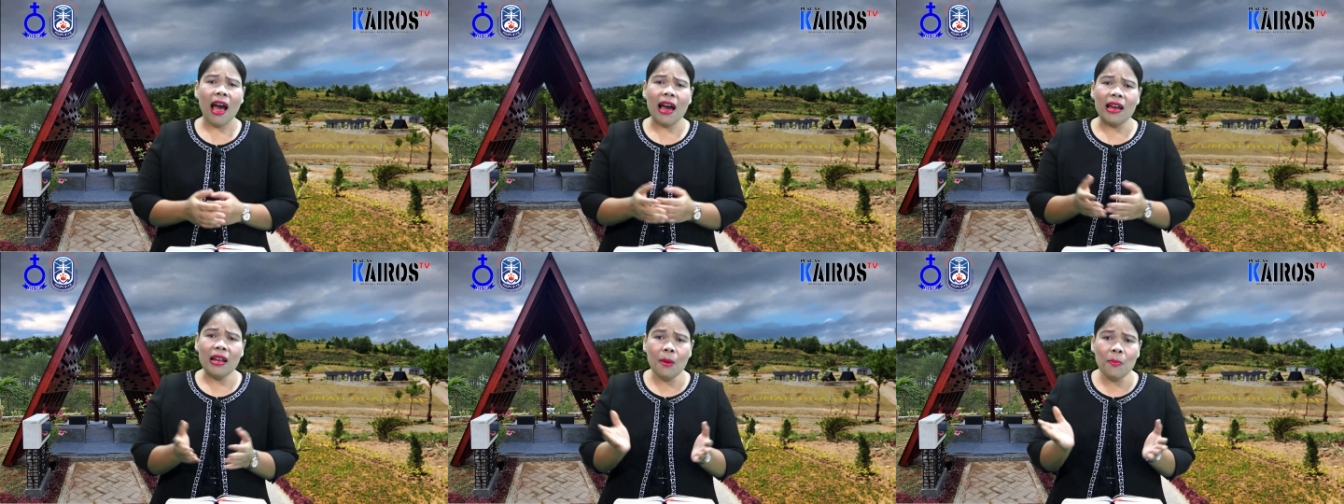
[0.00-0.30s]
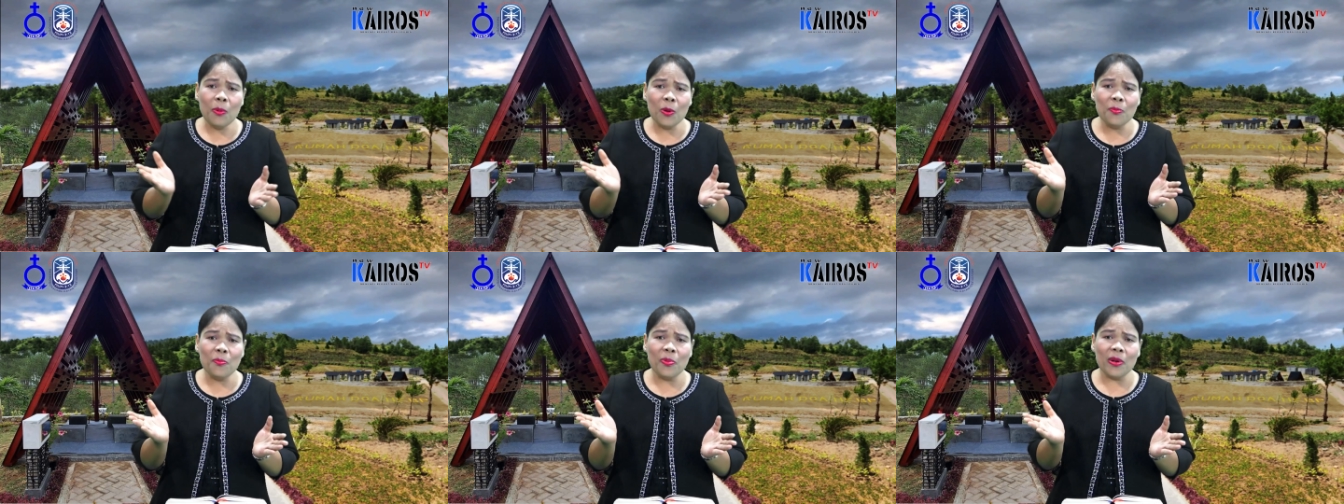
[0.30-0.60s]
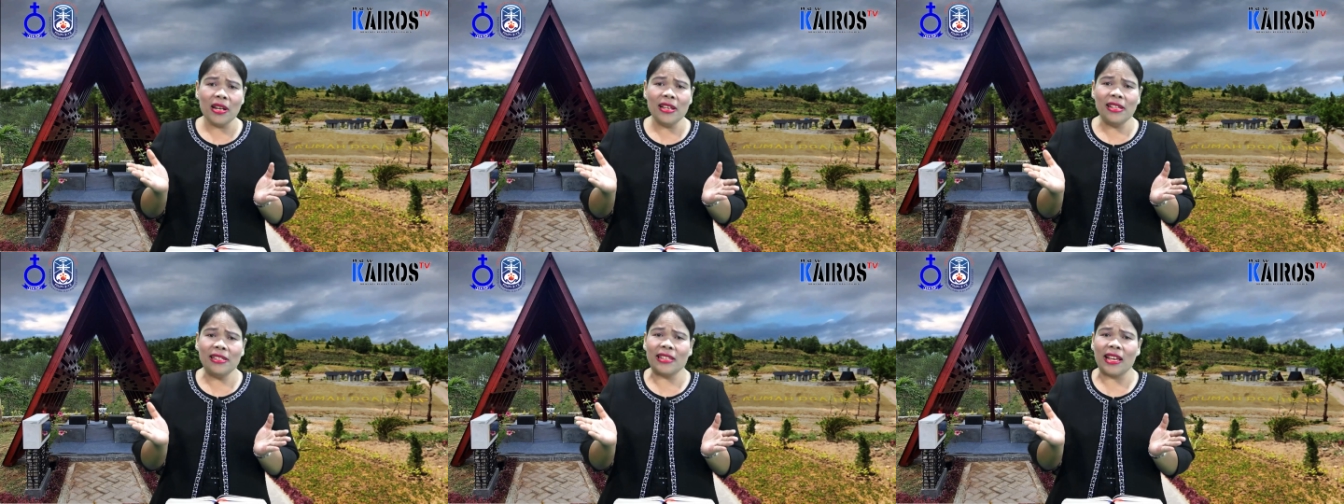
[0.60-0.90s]
Adapun
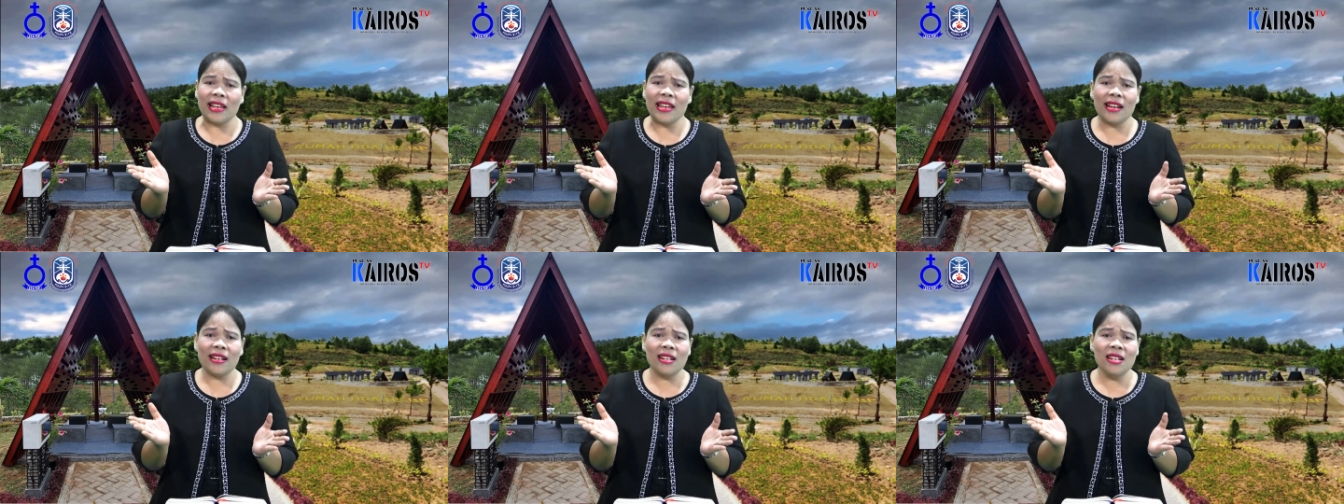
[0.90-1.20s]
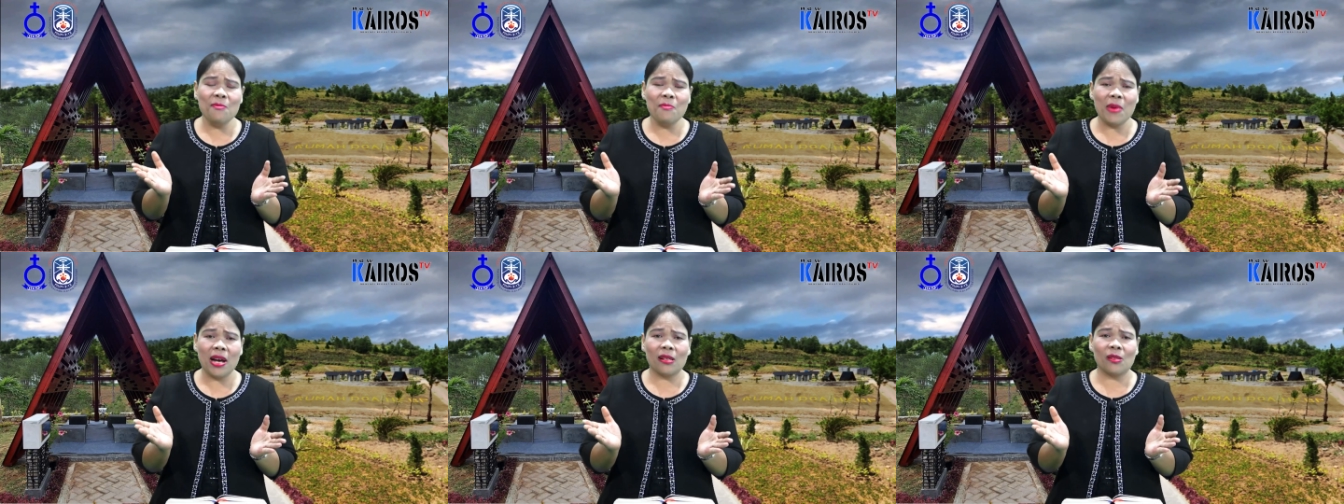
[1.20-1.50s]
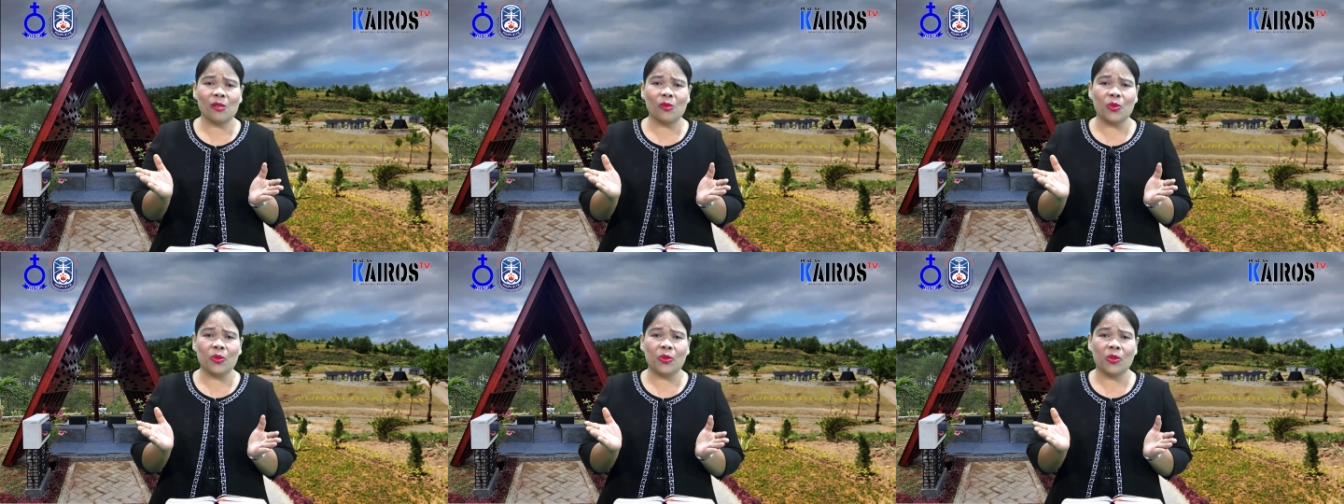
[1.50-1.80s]
perisai yang
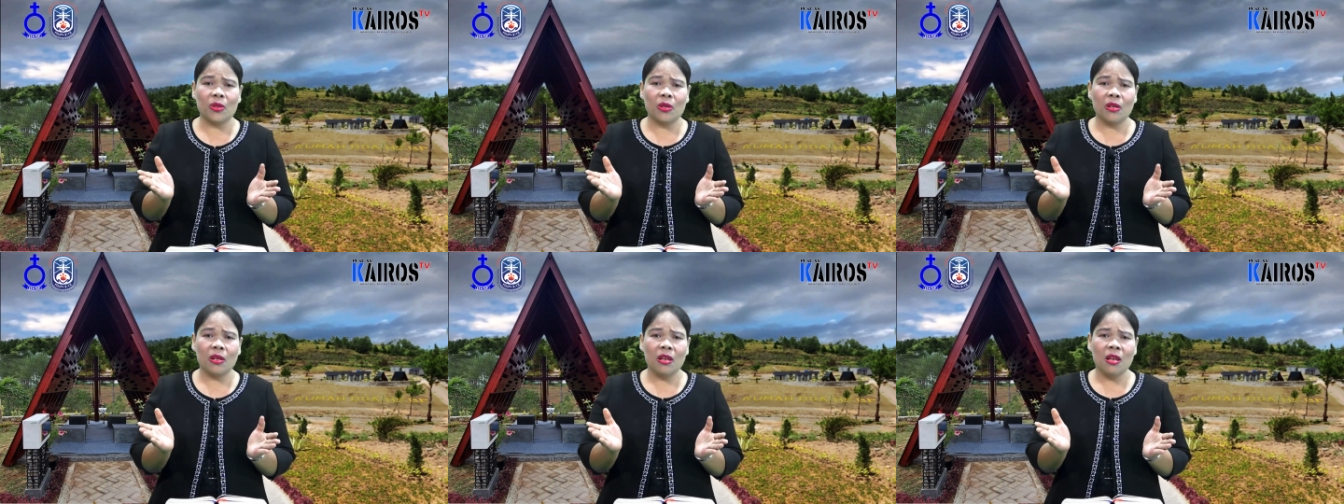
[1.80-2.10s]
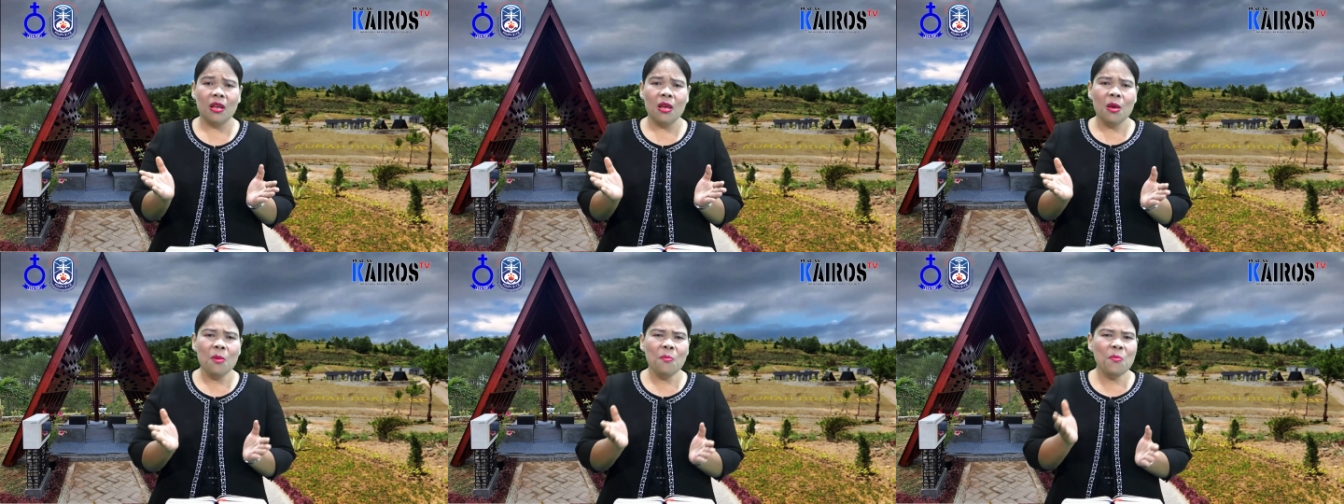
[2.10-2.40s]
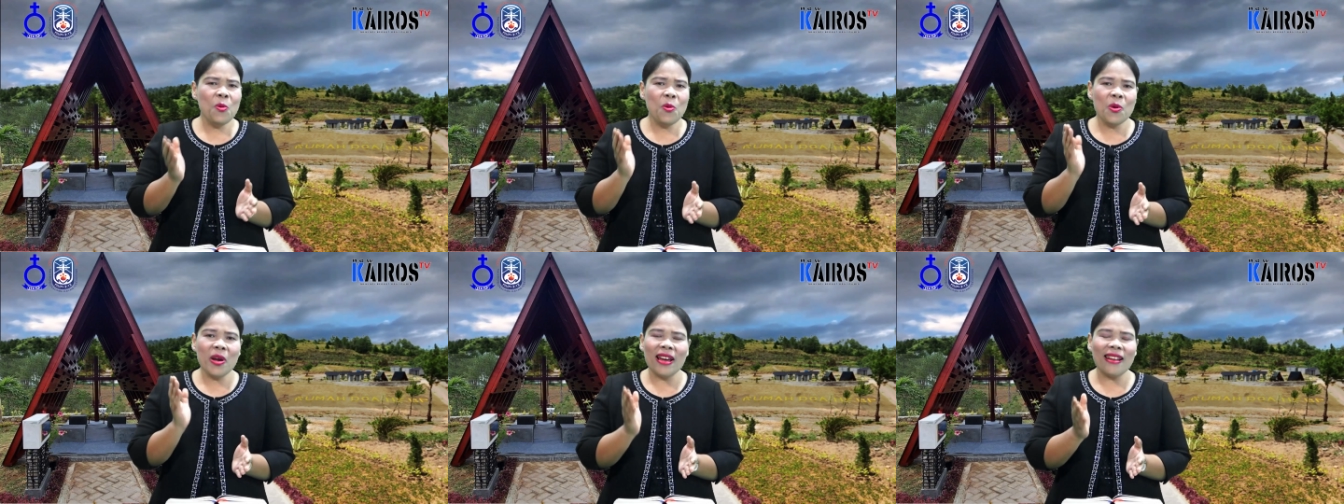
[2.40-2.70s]
dimaksud
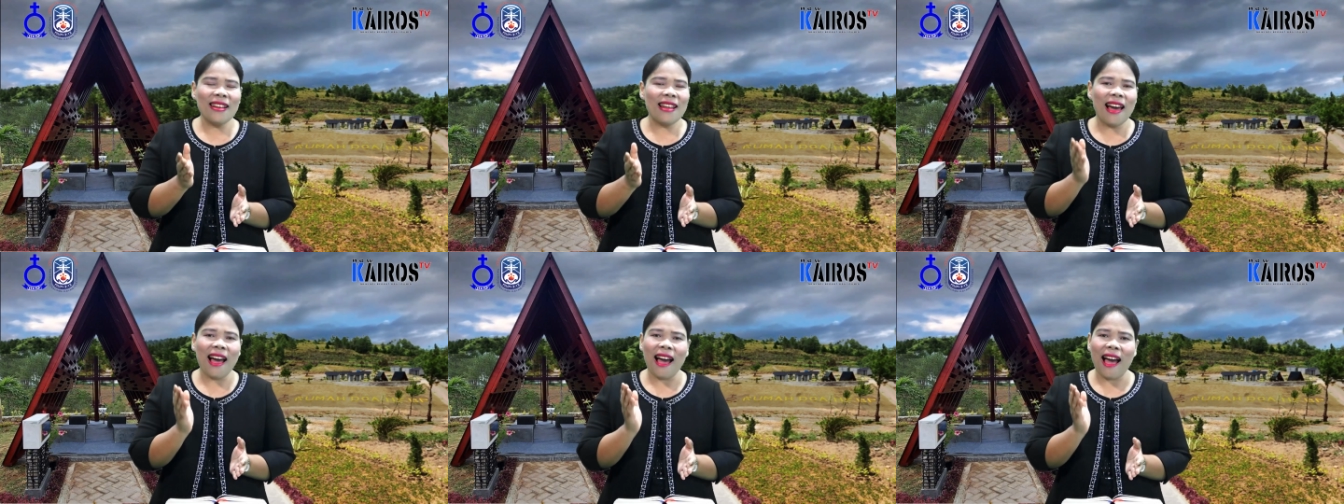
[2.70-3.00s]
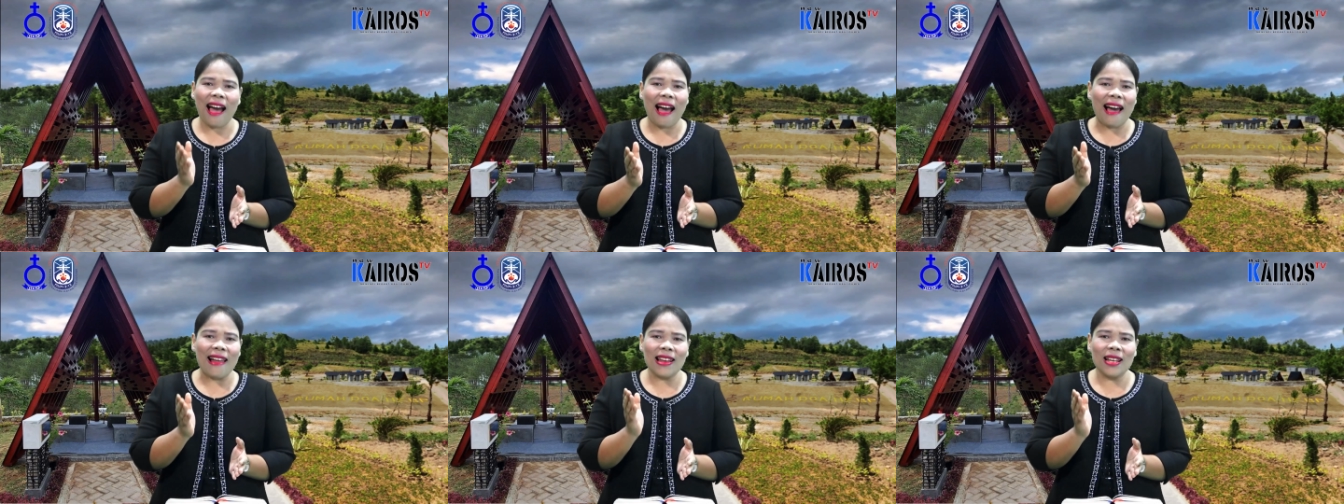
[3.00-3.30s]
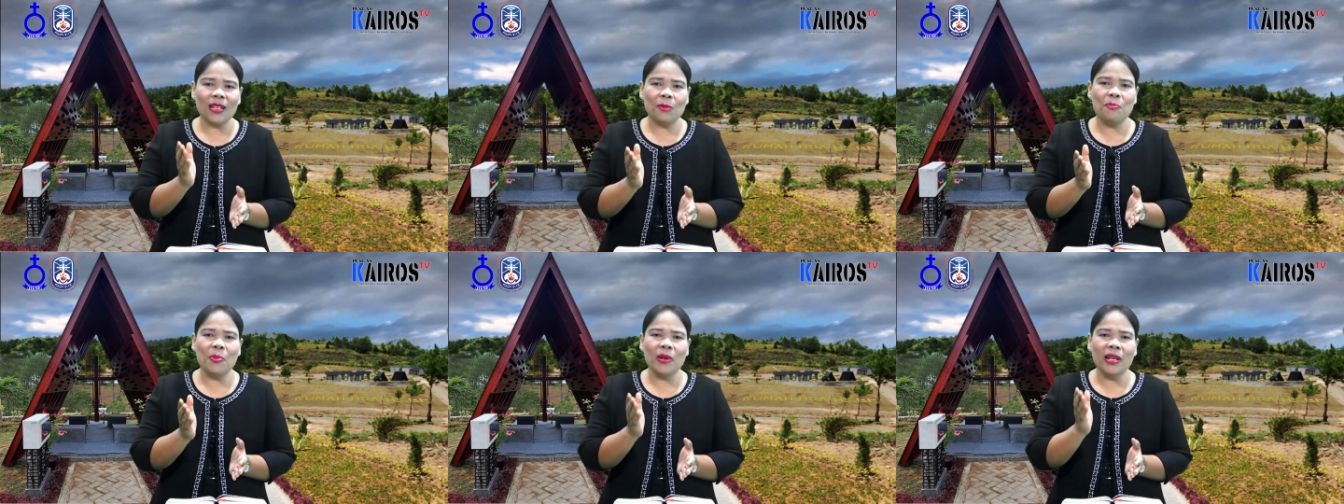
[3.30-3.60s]
bukanlah
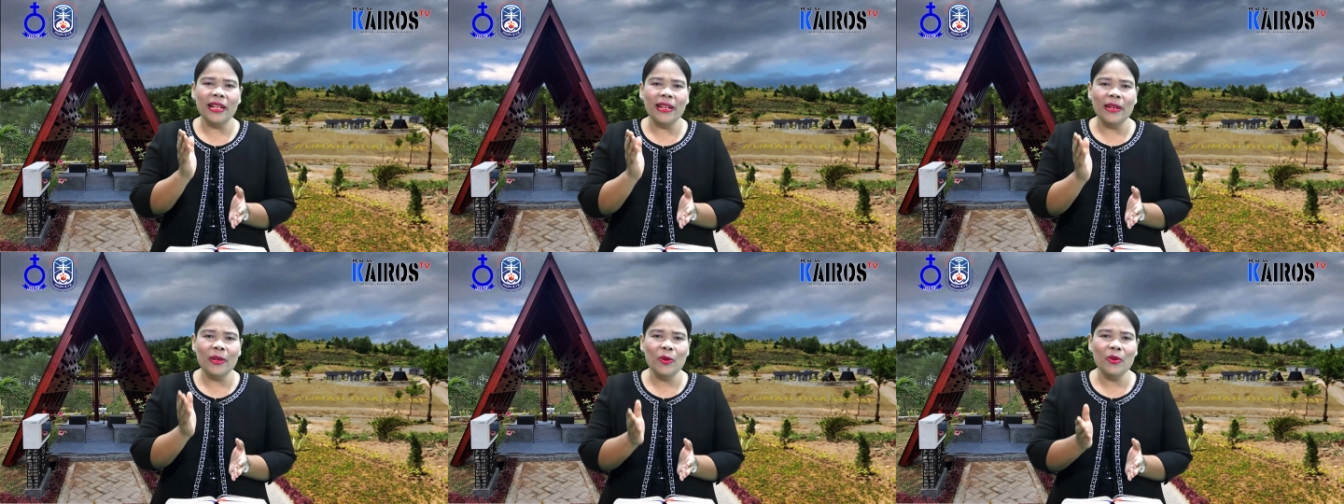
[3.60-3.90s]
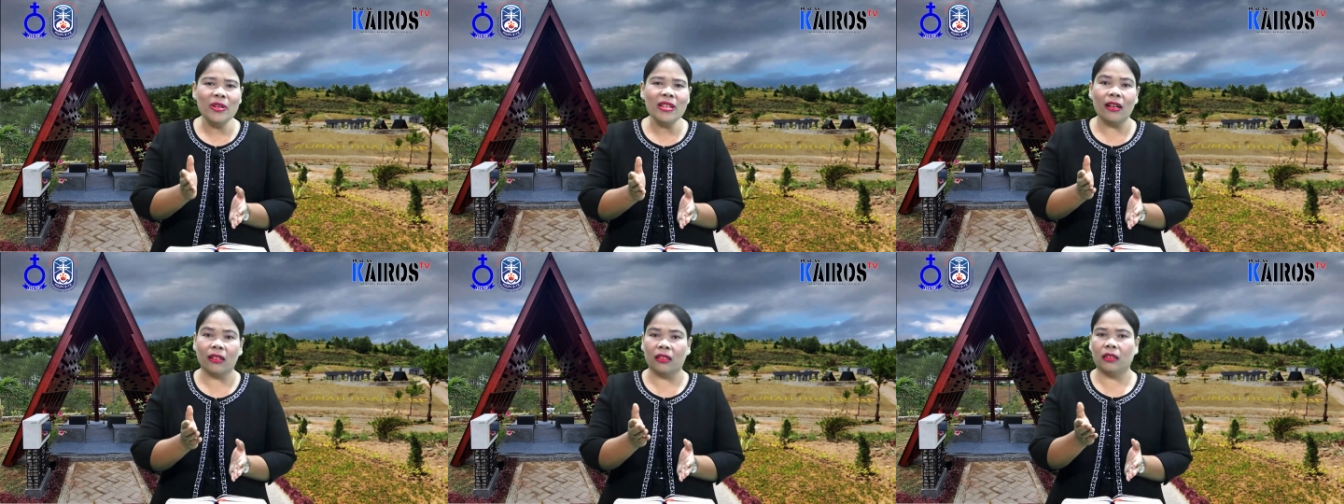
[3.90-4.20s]
alat pelindung